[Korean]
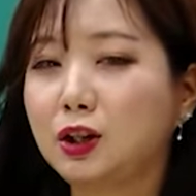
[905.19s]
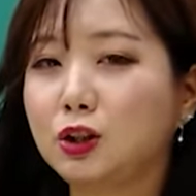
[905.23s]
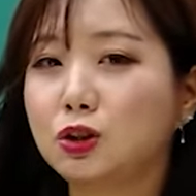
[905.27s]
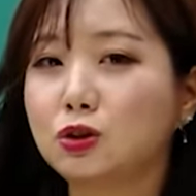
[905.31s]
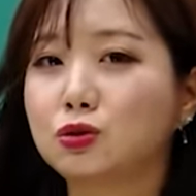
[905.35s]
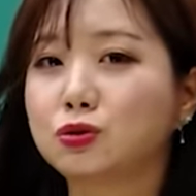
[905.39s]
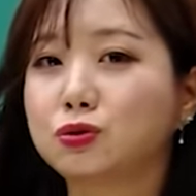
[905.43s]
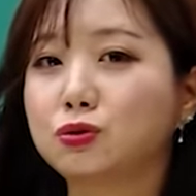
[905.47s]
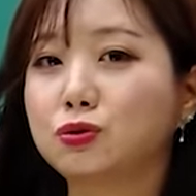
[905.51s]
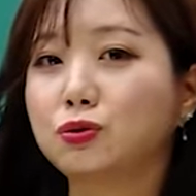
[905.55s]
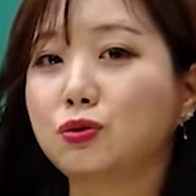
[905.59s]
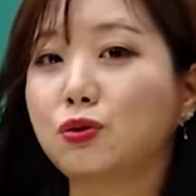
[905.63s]

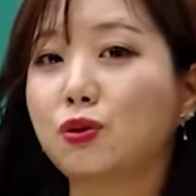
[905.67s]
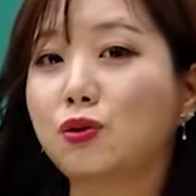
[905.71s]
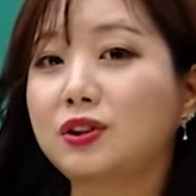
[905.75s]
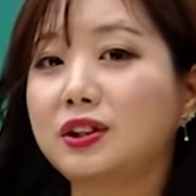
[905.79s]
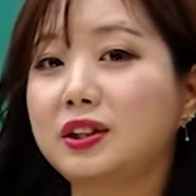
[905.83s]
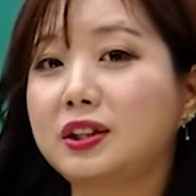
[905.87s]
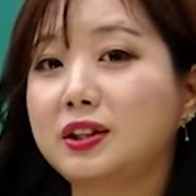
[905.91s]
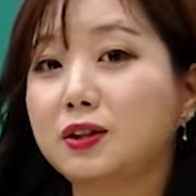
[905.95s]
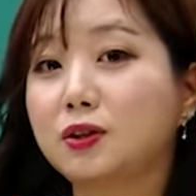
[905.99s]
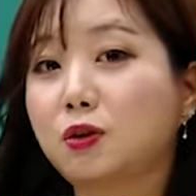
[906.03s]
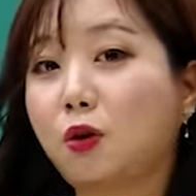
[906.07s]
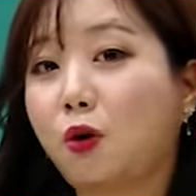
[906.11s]

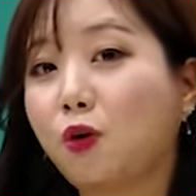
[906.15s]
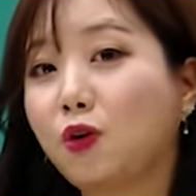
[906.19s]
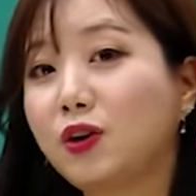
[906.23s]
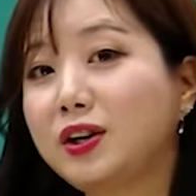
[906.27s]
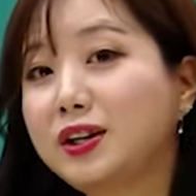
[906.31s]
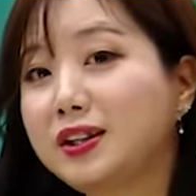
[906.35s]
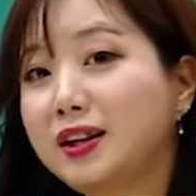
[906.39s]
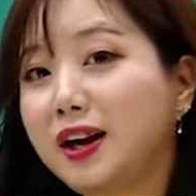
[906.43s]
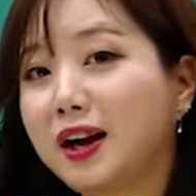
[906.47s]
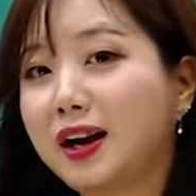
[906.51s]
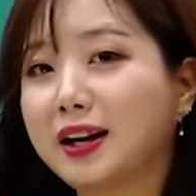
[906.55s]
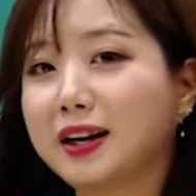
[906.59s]
줄거리를
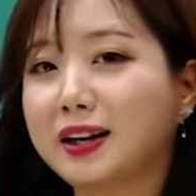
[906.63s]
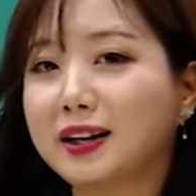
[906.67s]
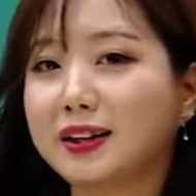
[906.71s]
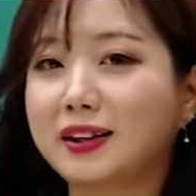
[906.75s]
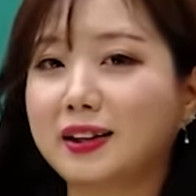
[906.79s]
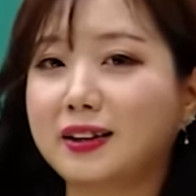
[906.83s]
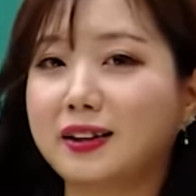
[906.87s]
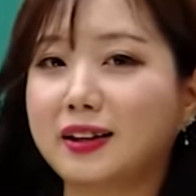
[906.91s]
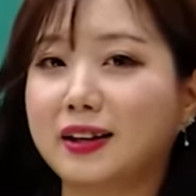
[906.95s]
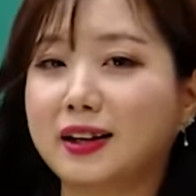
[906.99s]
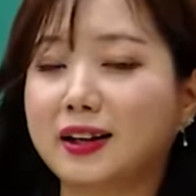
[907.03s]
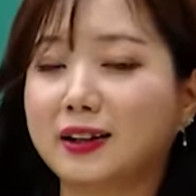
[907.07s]
거의 다 알게
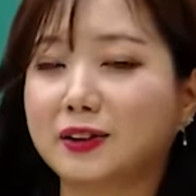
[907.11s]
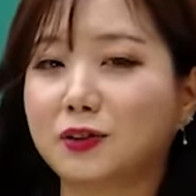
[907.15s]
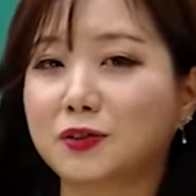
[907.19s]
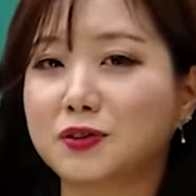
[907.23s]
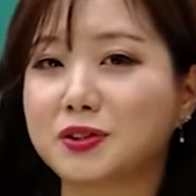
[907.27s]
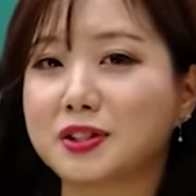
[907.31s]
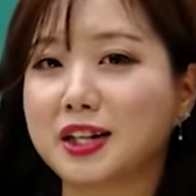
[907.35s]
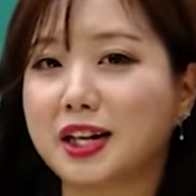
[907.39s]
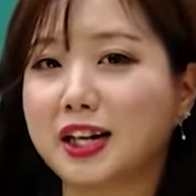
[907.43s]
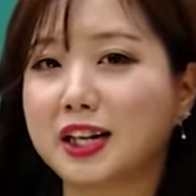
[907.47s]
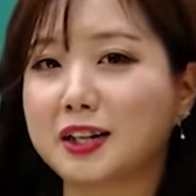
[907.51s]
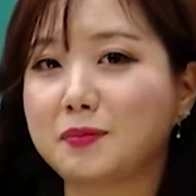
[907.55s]

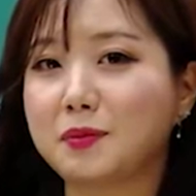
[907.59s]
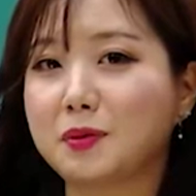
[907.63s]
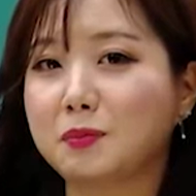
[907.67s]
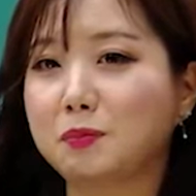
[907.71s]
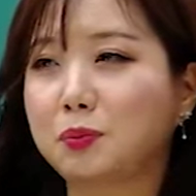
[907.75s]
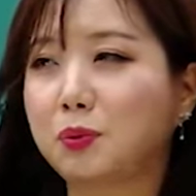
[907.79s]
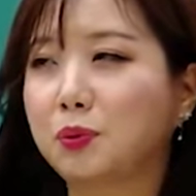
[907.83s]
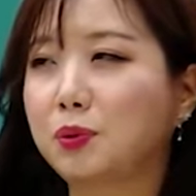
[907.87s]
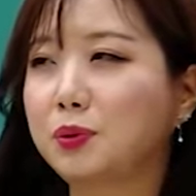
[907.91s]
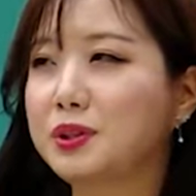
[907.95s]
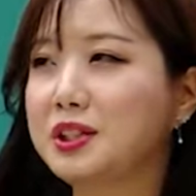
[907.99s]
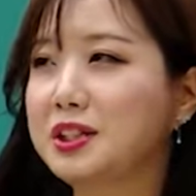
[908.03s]
된다라든지 아니면
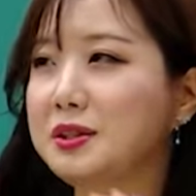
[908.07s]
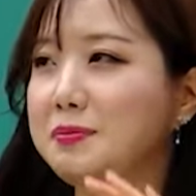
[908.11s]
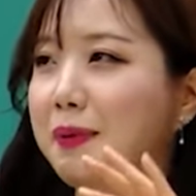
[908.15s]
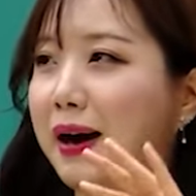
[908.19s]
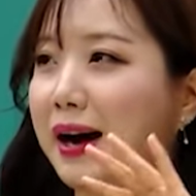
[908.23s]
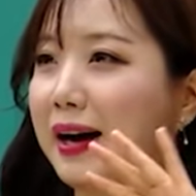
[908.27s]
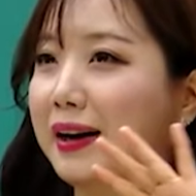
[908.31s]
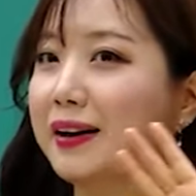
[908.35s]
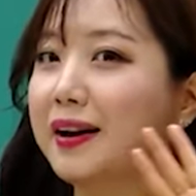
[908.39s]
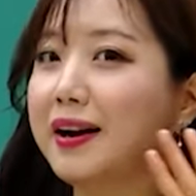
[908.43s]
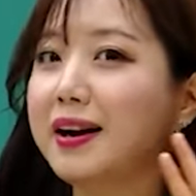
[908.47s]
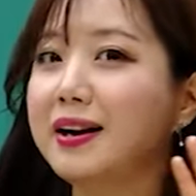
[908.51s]
보지
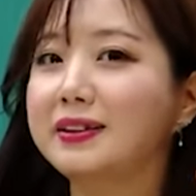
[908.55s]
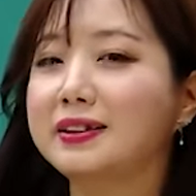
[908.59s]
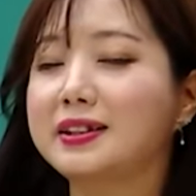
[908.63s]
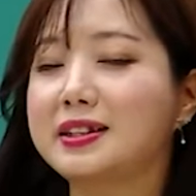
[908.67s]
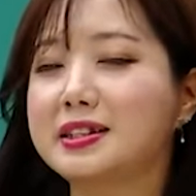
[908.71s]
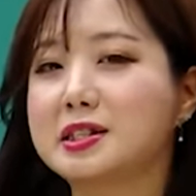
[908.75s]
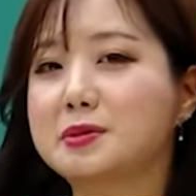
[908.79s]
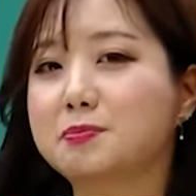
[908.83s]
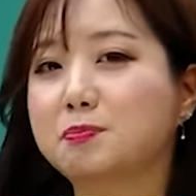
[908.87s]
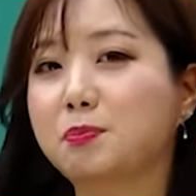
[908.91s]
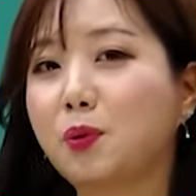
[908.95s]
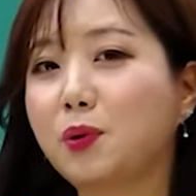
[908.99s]
말아야
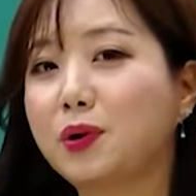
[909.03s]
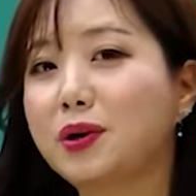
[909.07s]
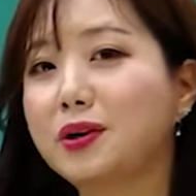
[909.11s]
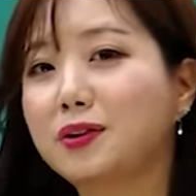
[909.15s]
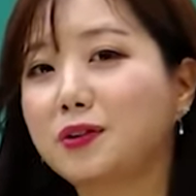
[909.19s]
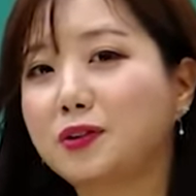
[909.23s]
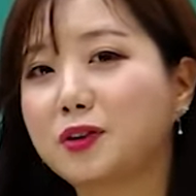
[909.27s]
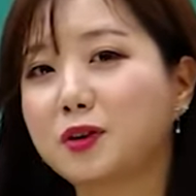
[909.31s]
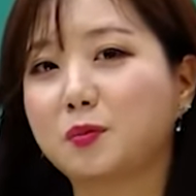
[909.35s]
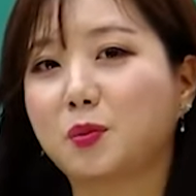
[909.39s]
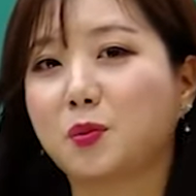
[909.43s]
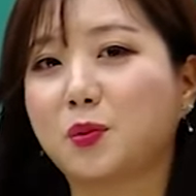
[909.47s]
될
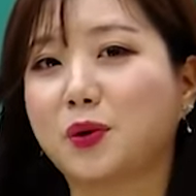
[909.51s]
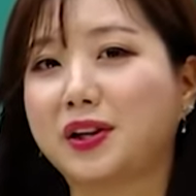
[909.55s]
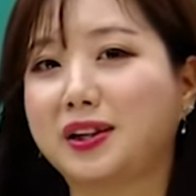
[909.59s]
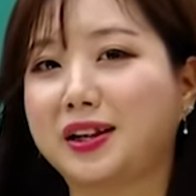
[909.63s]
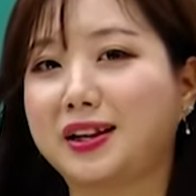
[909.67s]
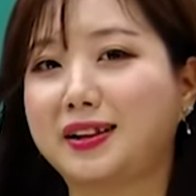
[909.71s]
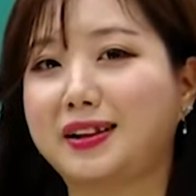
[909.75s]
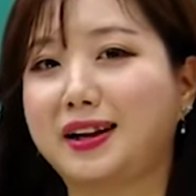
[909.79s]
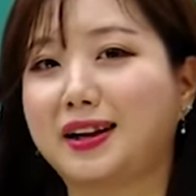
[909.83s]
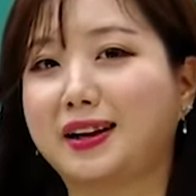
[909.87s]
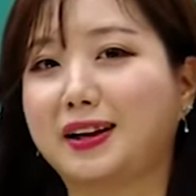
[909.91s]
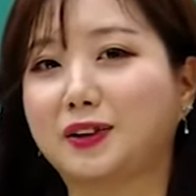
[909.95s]
스포일러를 보게
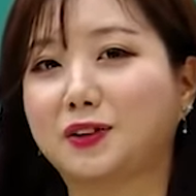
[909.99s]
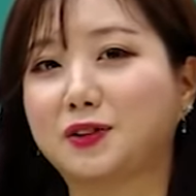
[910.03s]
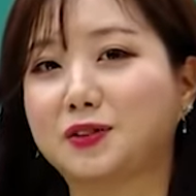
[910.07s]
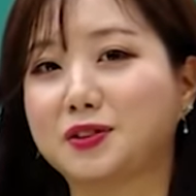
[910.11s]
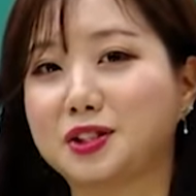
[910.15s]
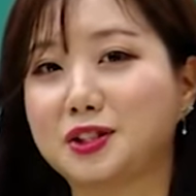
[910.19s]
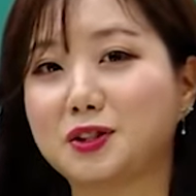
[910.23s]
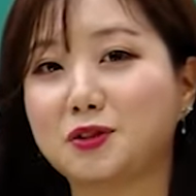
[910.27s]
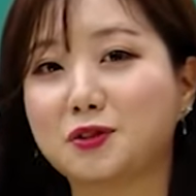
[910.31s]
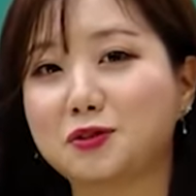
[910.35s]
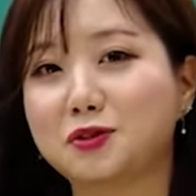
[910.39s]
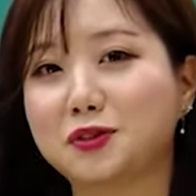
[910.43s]

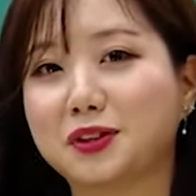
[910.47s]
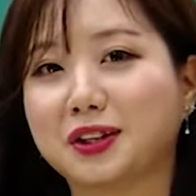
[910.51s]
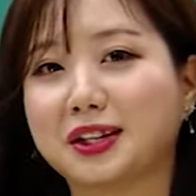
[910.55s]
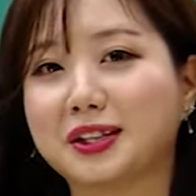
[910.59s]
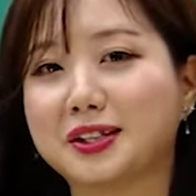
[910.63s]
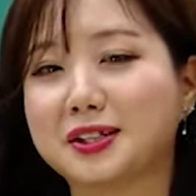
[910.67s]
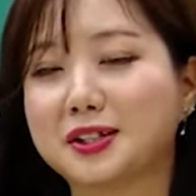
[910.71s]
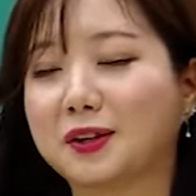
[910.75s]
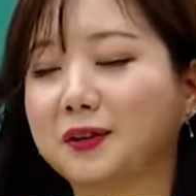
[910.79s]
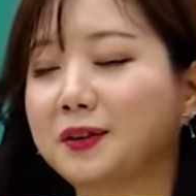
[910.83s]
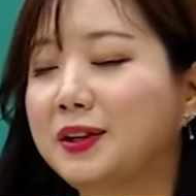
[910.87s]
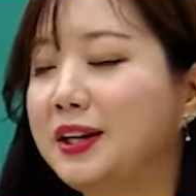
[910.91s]
된다라든지 이럴 수
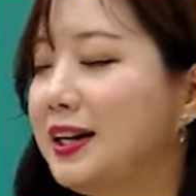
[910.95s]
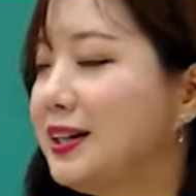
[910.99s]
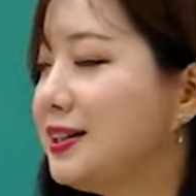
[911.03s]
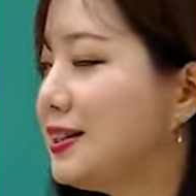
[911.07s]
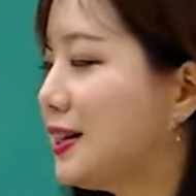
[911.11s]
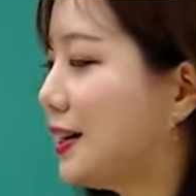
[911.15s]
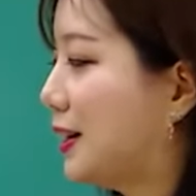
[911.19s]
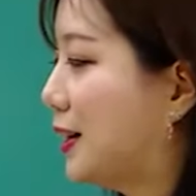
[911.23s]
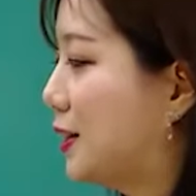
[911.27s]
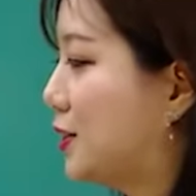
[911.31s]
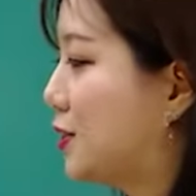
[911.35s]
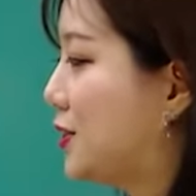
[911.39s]
있겠죠.
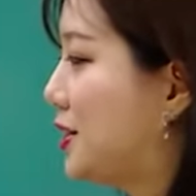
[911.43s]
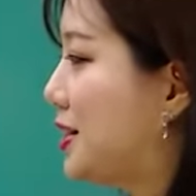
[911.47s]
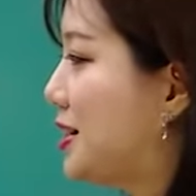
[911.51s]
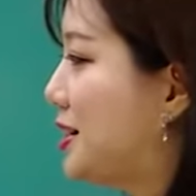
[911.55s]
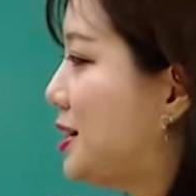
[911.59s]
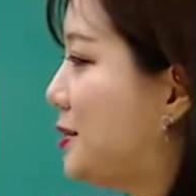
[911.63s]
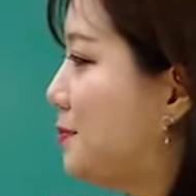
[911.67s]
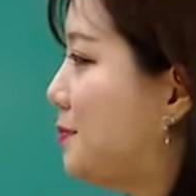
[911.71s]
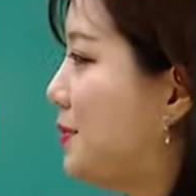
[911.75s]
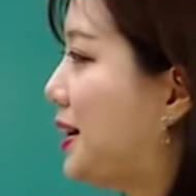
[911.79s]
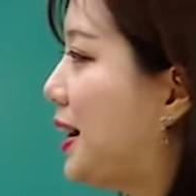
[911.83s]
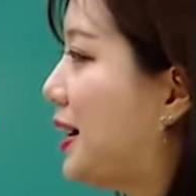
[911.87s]
자, 그래서
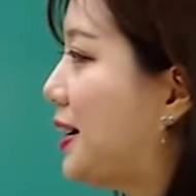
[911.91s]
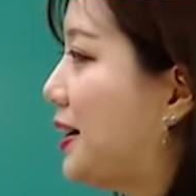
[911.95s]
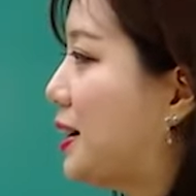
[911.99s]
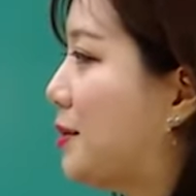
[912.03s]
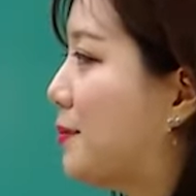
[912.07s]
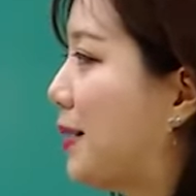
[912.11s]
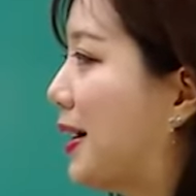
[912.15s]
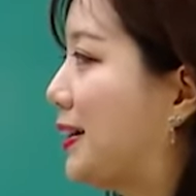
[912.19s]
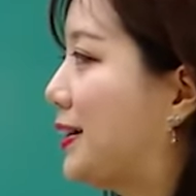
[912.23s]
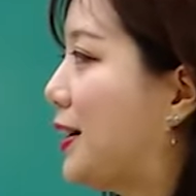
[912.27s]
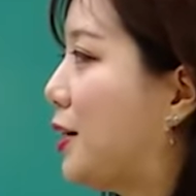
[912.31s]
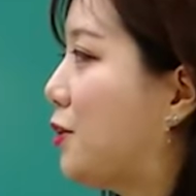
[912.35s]
싫습니다. 이렇게
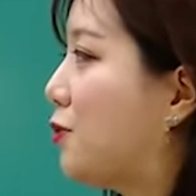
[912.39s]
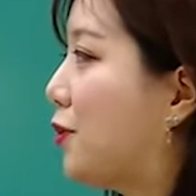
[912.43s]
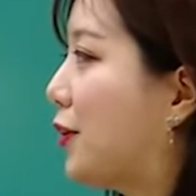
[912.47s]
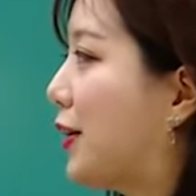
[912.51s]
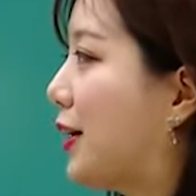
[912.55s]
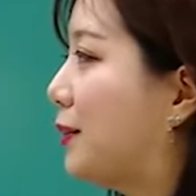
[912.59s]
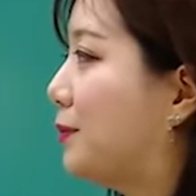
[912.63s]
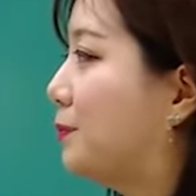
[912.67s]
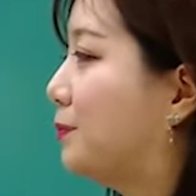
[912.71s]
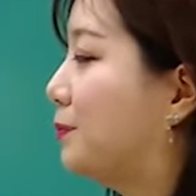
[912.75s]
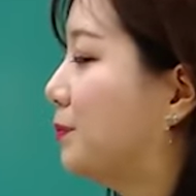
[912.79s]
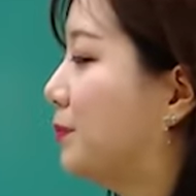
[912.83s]
말을 한 거예요.